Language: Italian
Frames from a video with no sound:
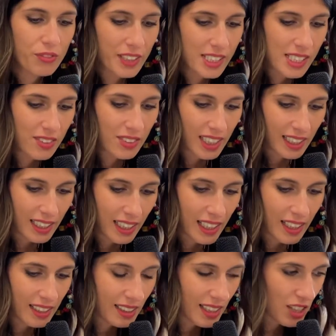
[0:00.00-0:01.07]
anche i
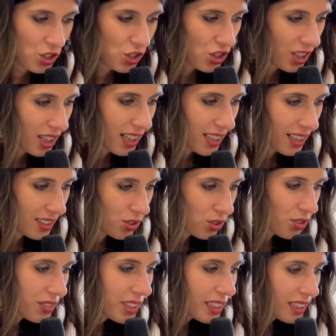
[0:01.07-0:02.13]
teatri. Ora vediamo con
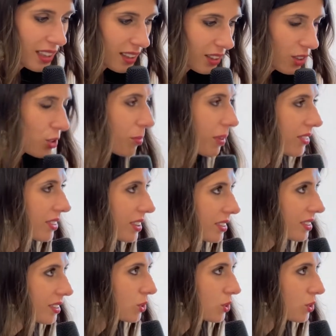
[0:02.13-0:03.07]
Agenda Urbana cosa